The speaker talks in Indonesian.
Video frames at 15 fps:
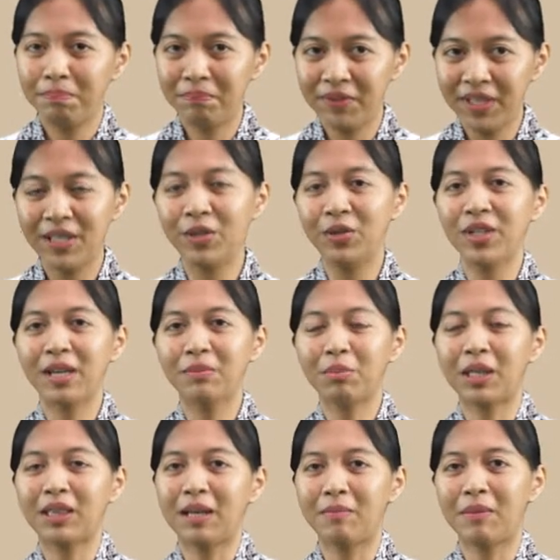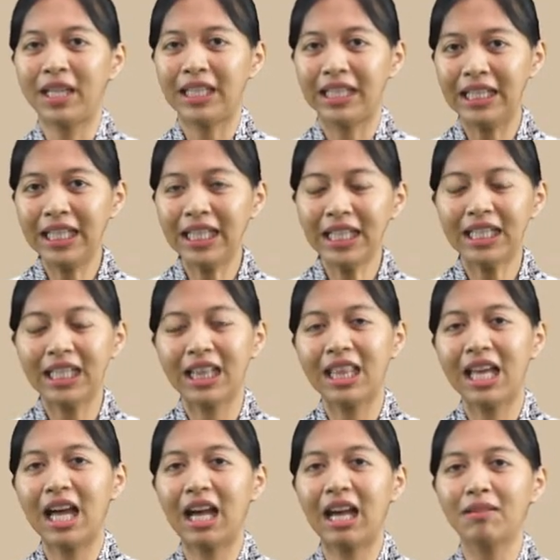video yang pertama ini
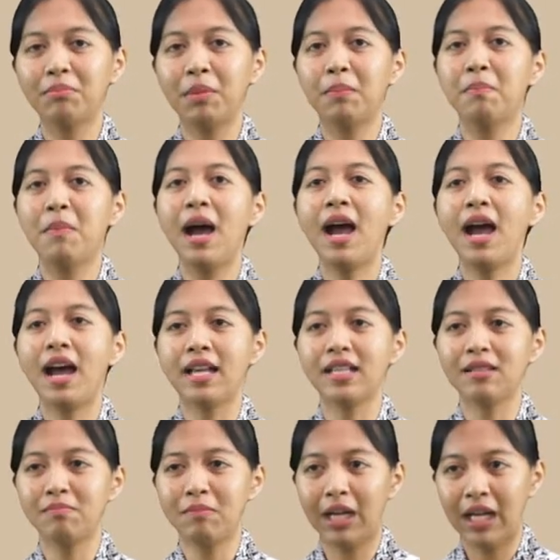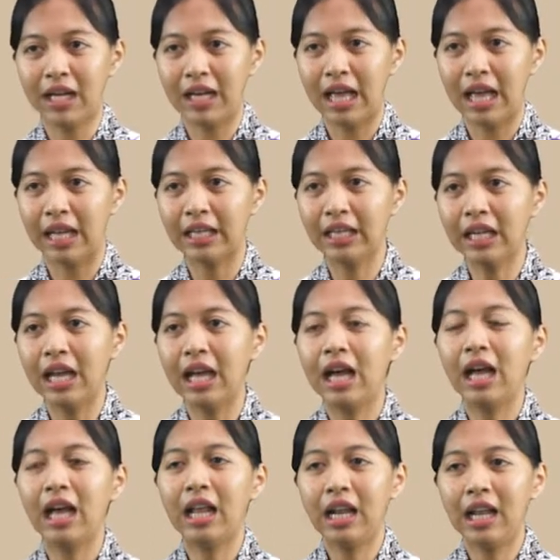kita akan membahas mengenai
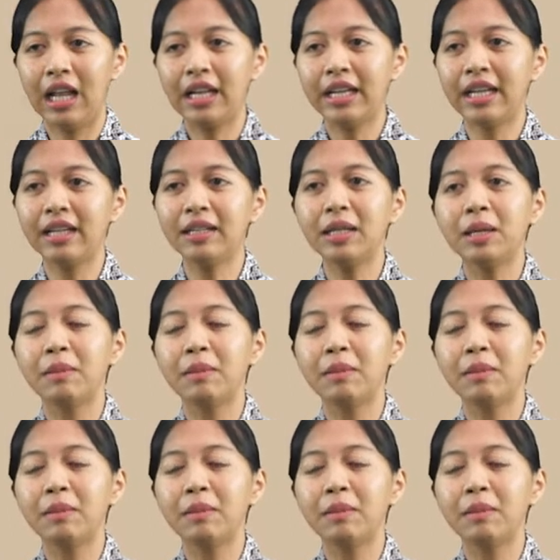hal-hal yang